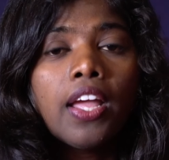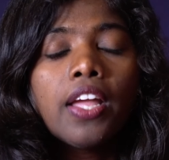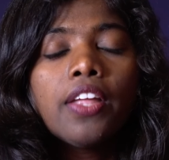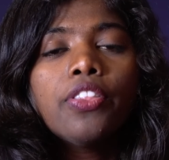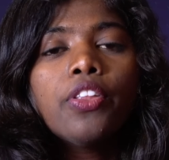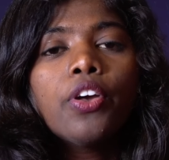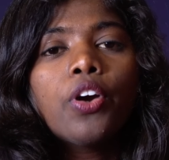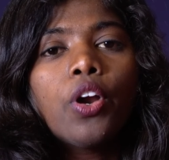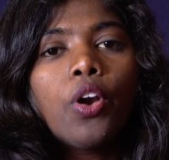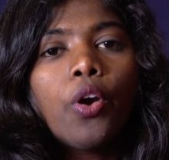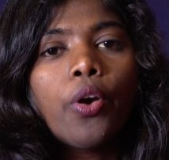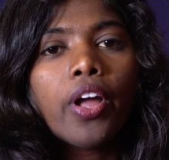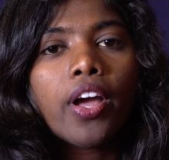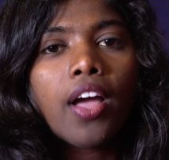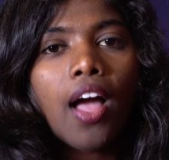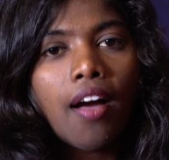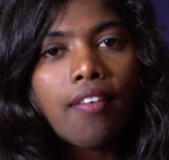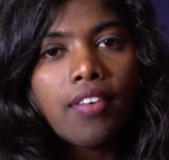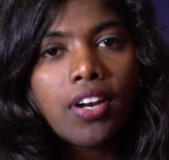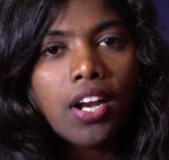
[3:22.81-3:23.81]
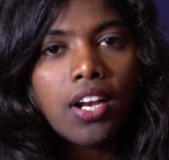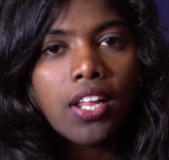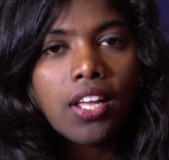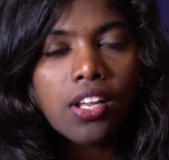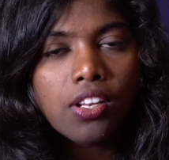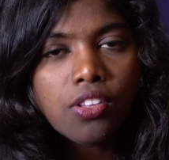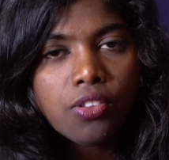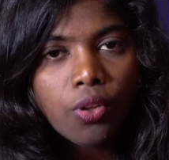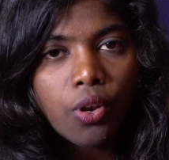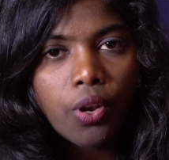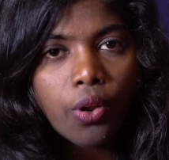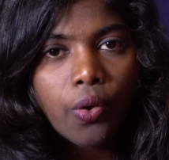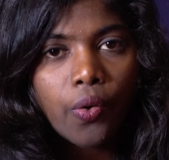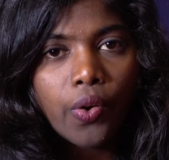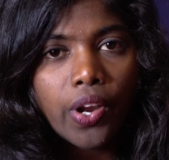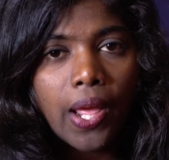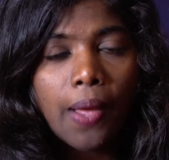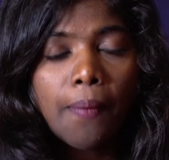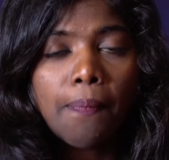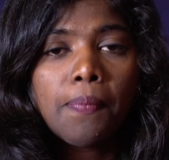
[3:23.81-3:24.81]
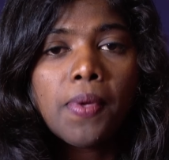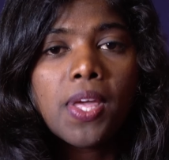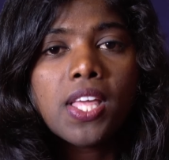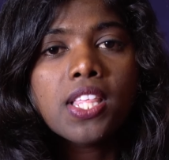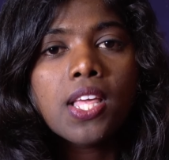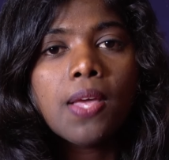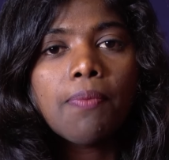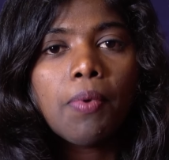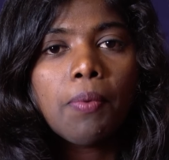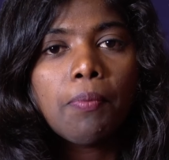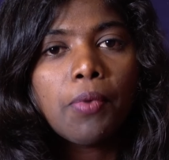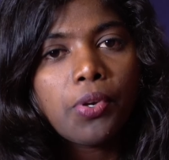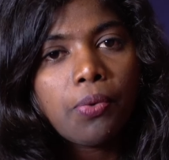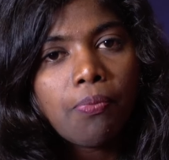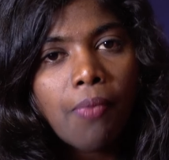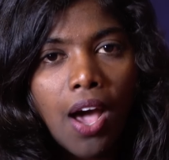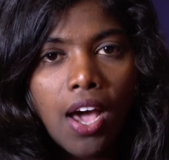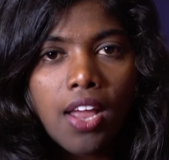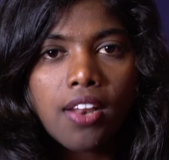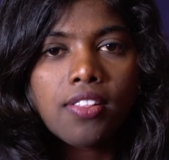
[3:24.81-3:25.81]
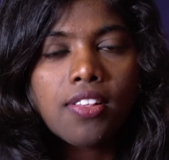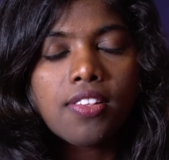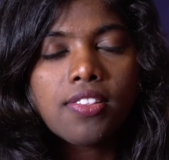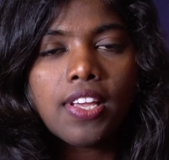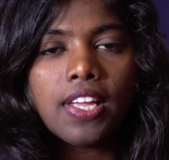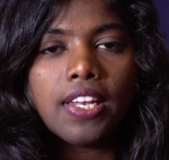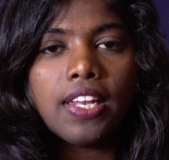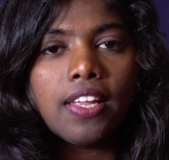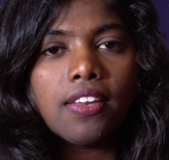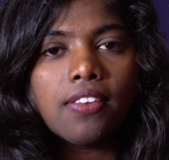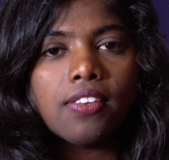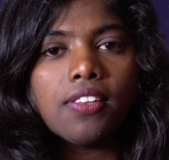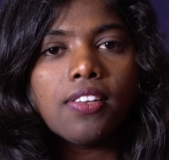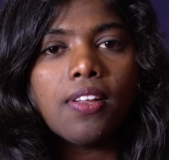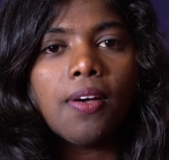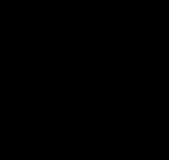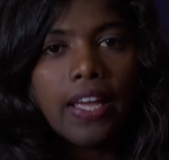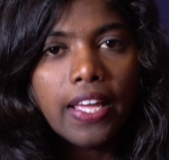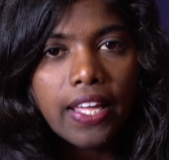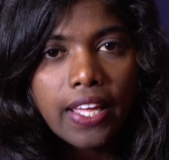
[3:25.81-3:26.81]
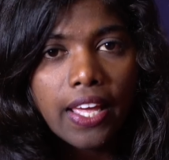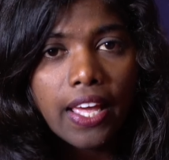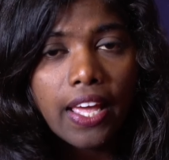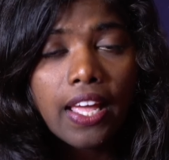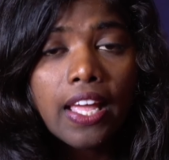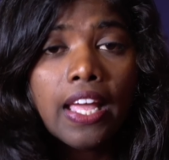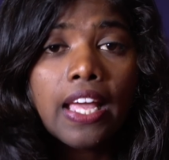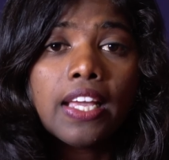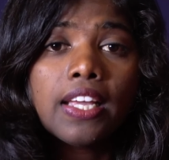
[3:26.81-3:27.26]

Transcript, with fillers: ஹிந்துக்களோட காவலாளிகள்னு சொல்லக்கூடிய பிஜேபி மற்றும் ஆர்எஸ்எஸ் கிட்ட இருந்து தான் இங்கே